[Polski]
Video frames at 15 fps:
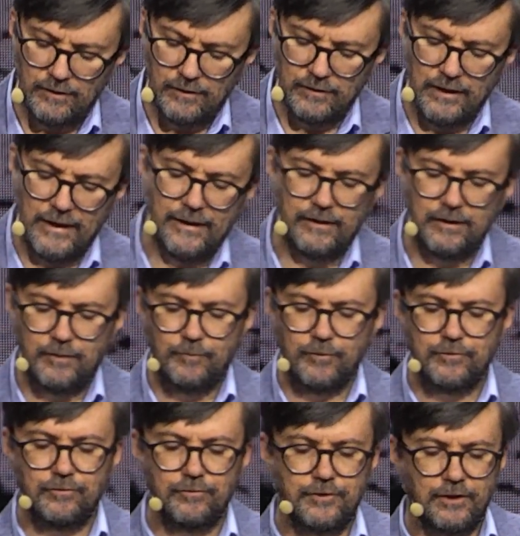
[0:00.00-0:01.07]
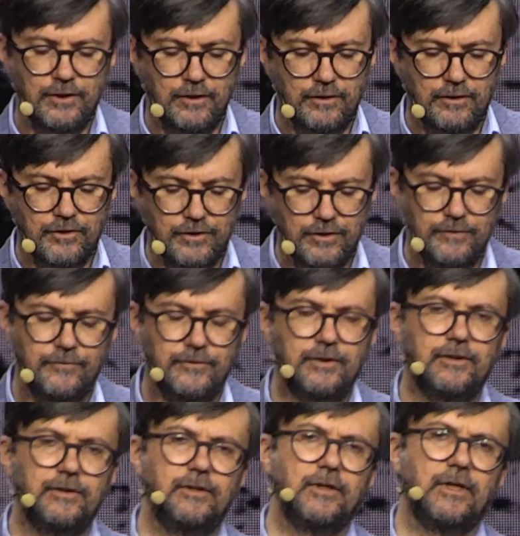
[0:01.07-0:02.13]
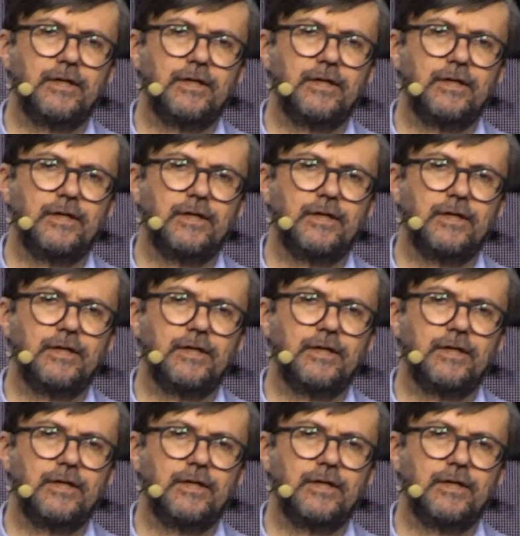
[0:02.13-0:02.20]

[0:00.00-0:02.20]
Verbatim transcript: lęk, poczucie krzywdy,